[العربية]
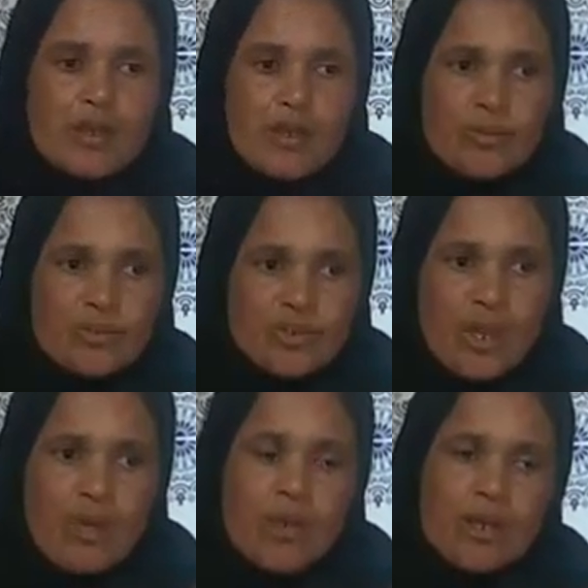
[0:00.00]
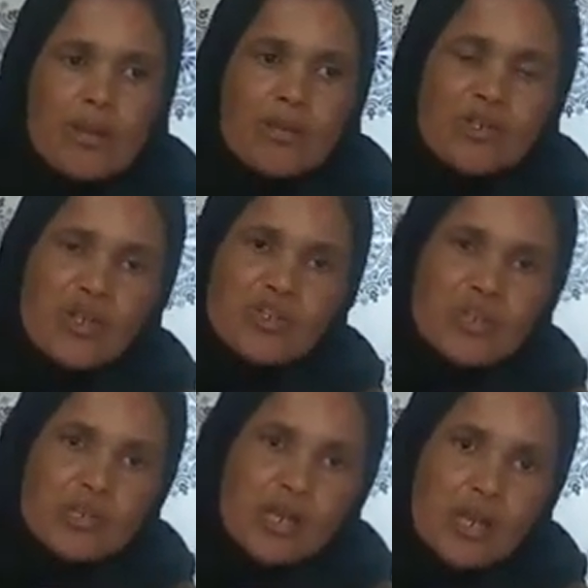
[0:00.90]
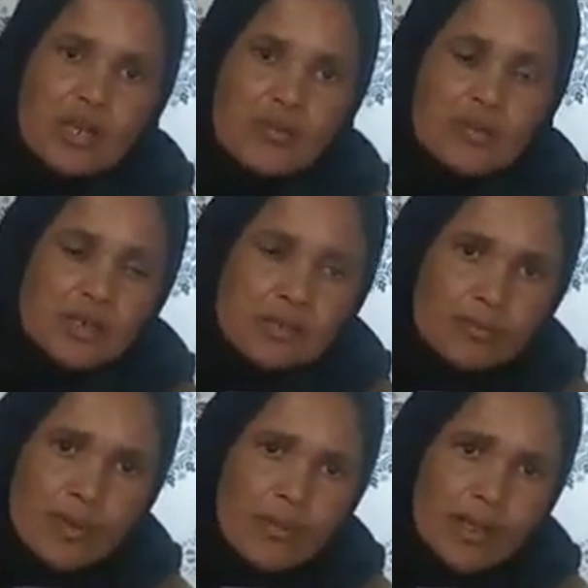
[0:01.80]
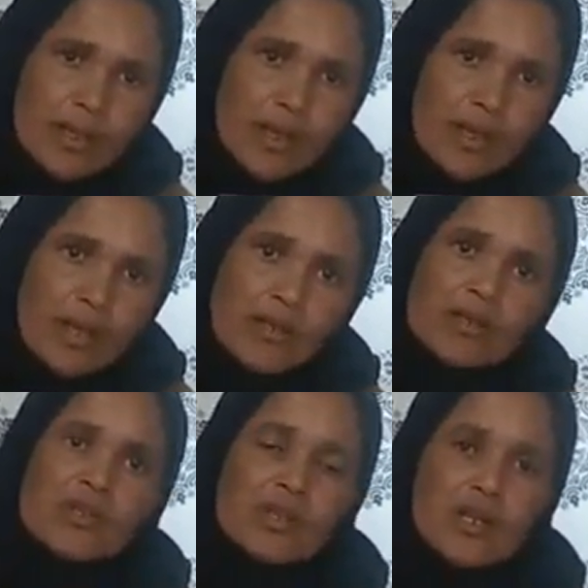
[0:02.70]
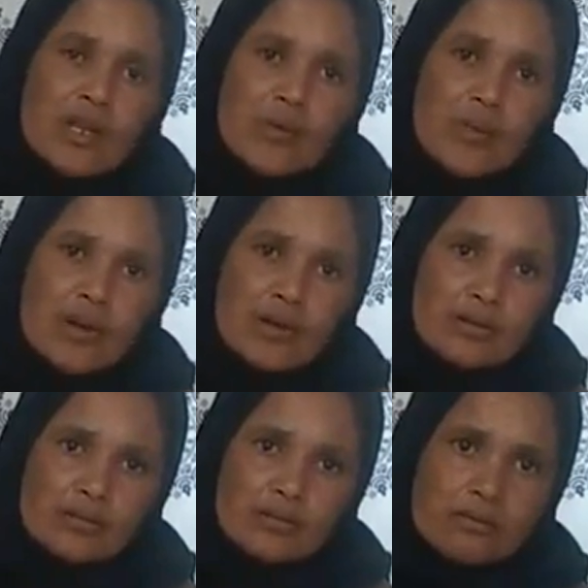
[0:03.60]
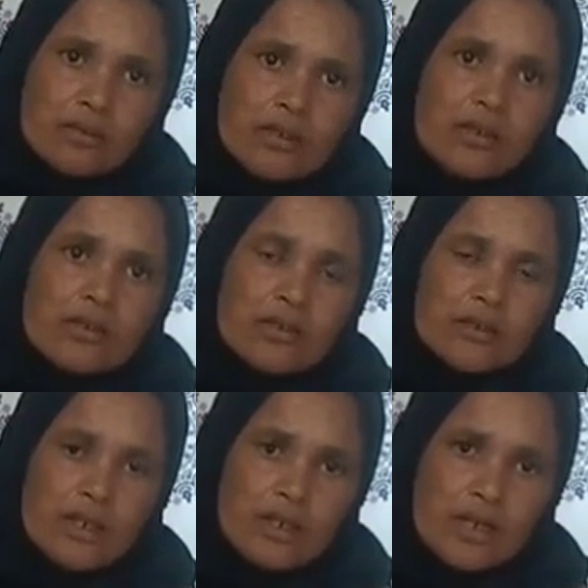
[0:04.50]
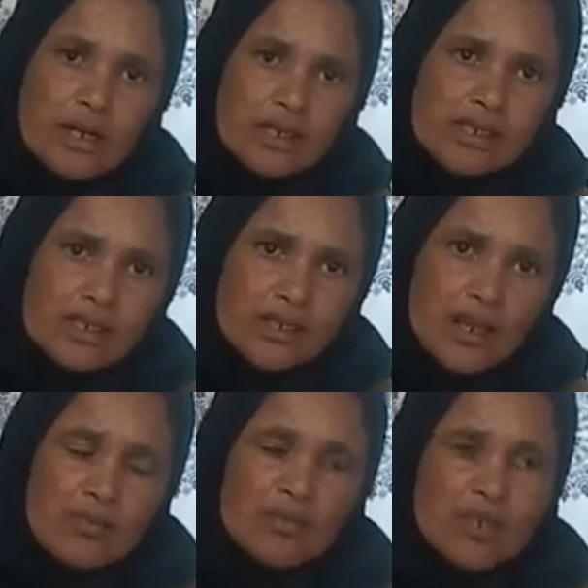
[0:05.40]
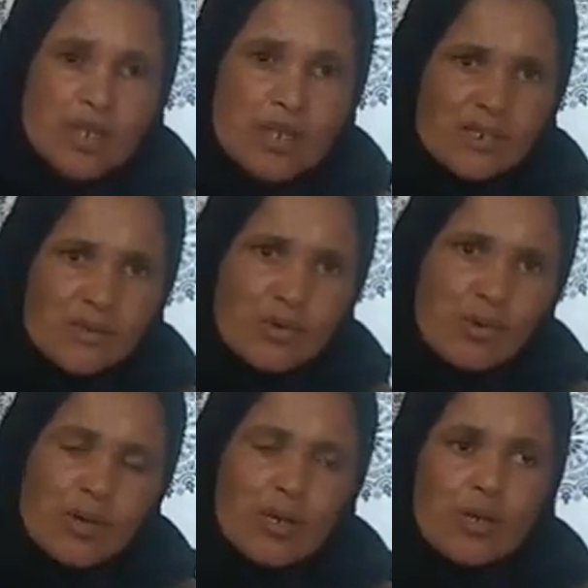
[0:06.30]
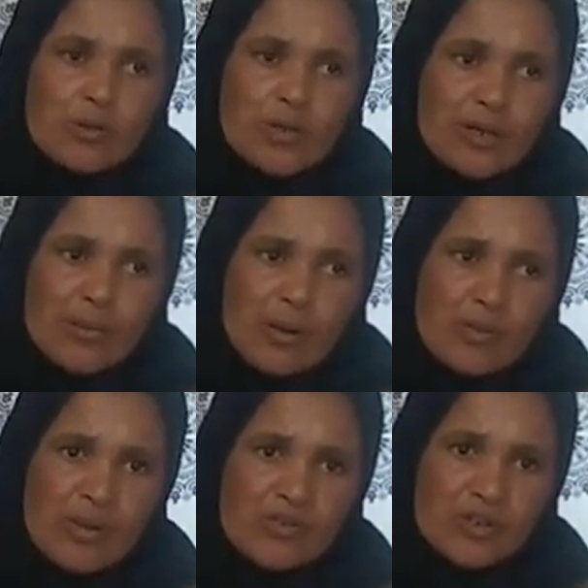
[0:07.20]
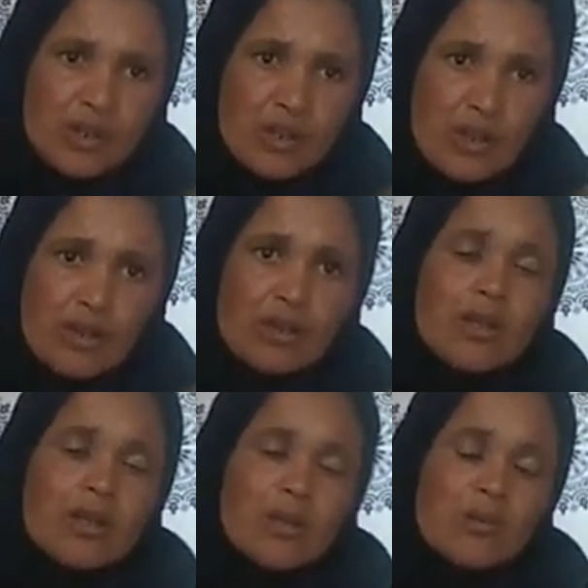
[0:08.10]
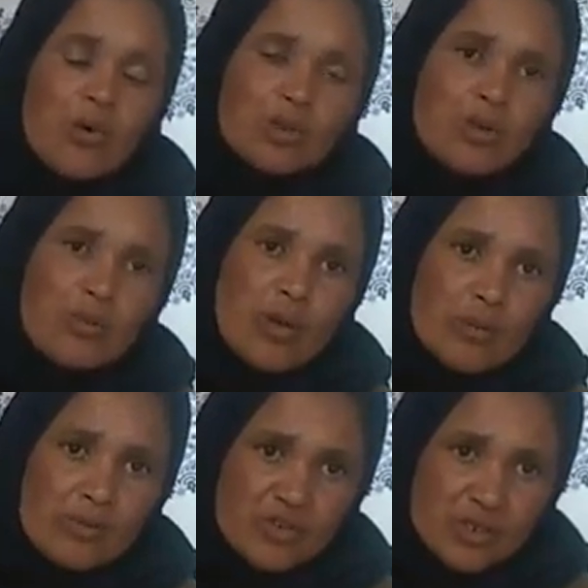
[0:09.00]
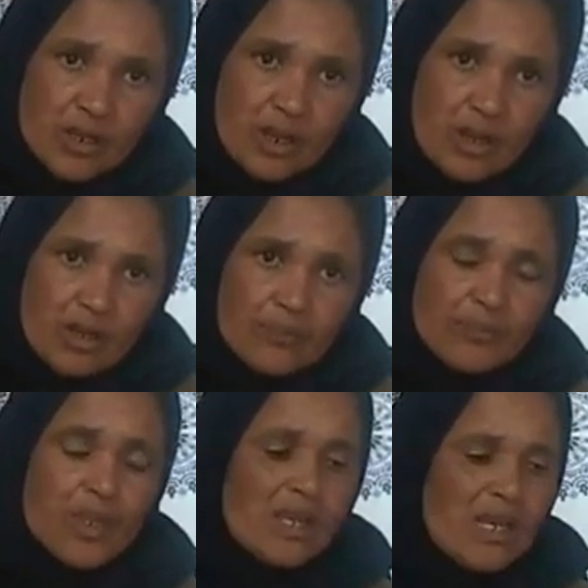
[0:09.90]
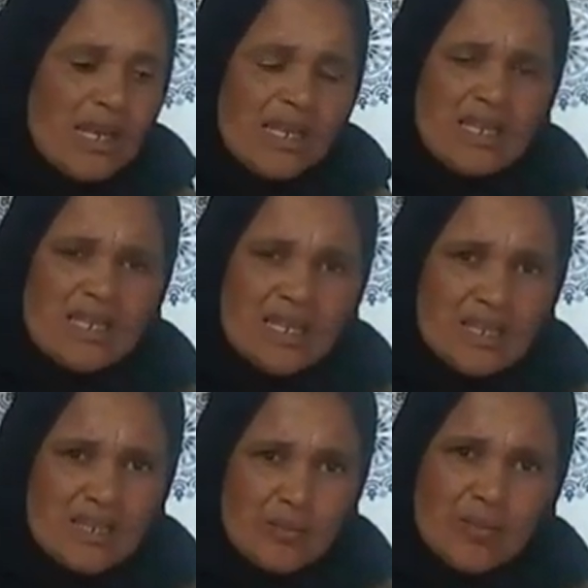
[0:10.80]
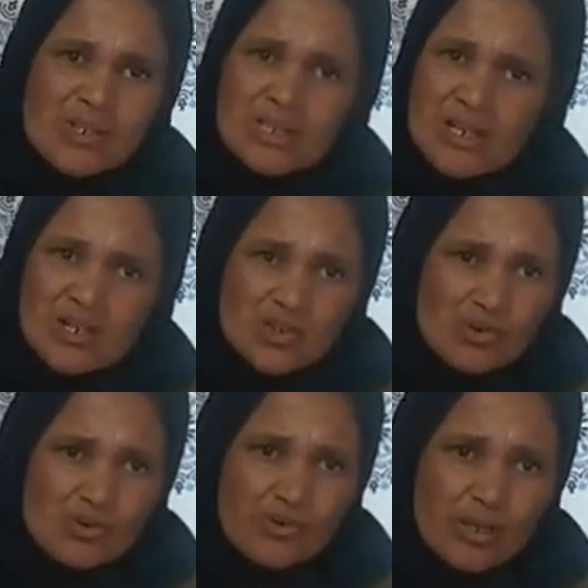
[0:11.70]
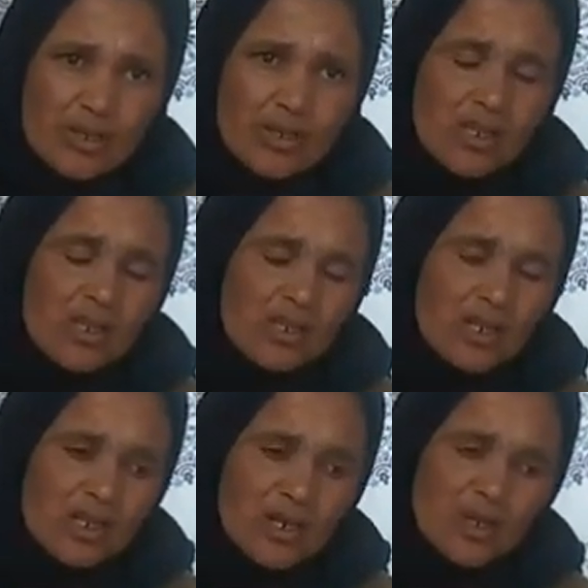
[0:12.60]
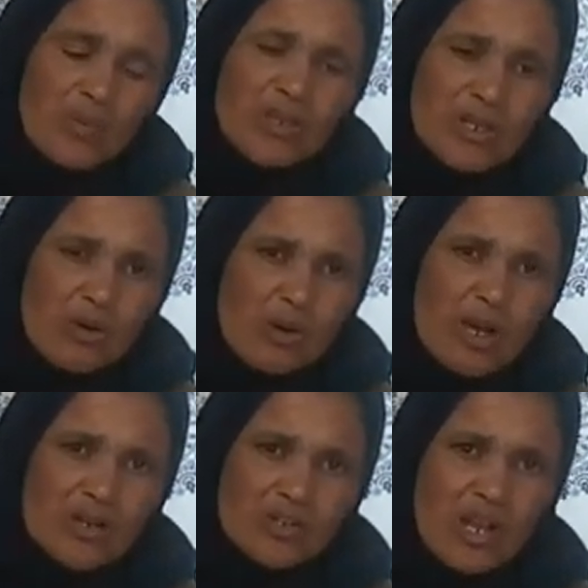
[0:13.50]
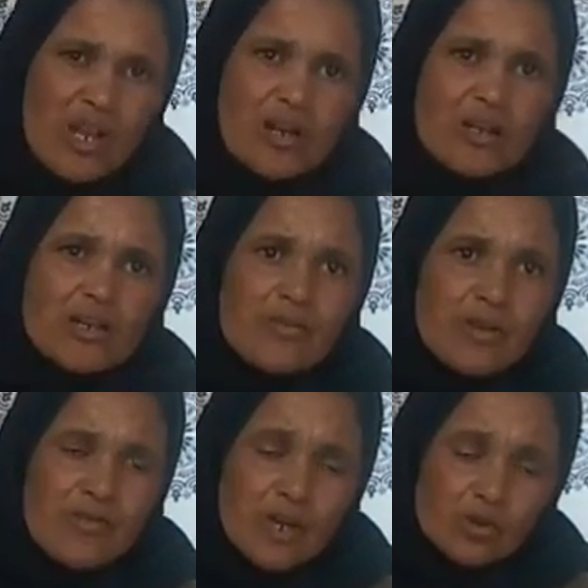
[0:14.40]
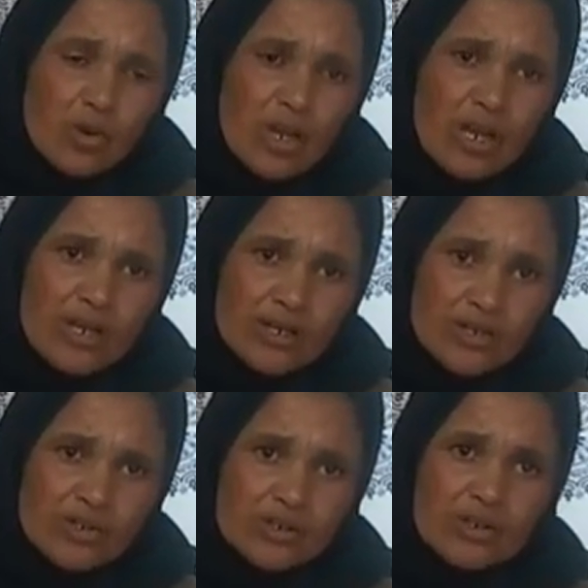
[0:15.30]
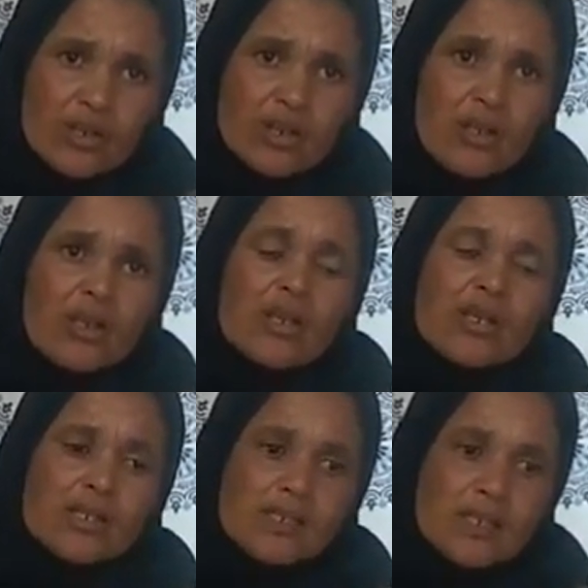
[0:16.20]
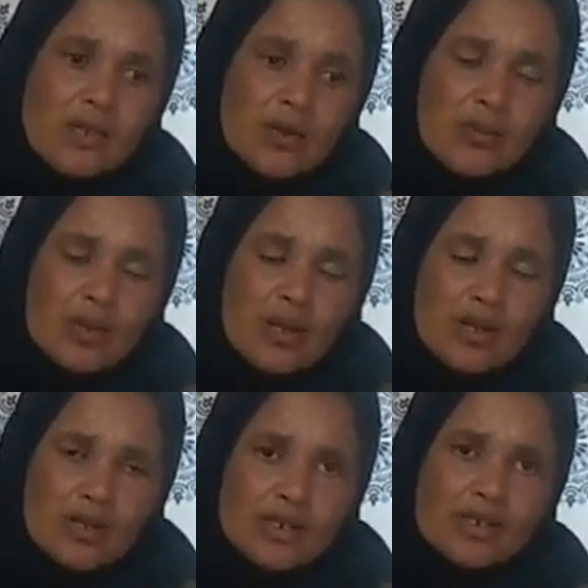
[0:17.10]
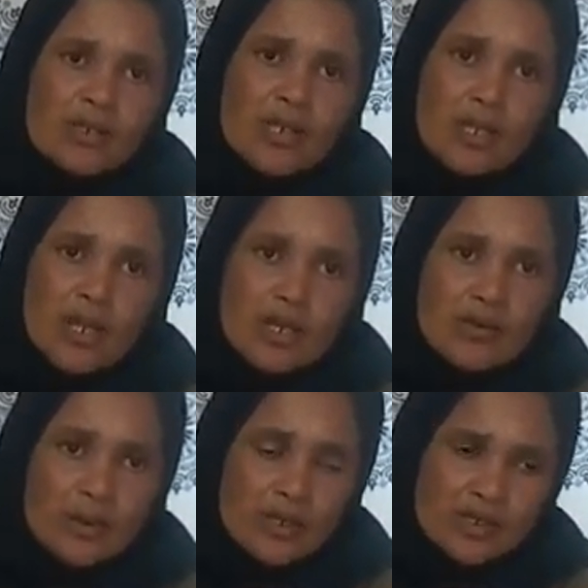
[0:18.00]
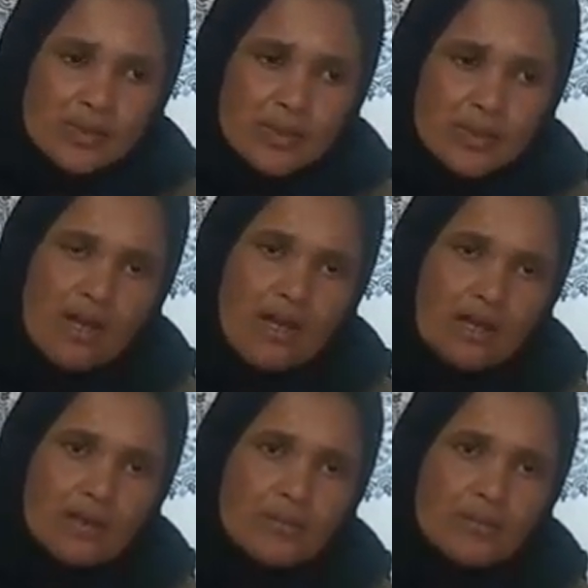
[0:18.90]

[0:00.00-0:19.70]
مشى ما كاملاش 10 دقائق بالمكانه جاتنا الخبار دري دار الكسيده مشينا كنسبقو كنلقاو الدري مرمي في جهه الموطور مرمي في جهه الحاله ديال الدم ما تقدريش تشوفي لقينا الركبه ديالو خارجه فخدو خارج هزينا لوبيلاناس دينا للسبيطار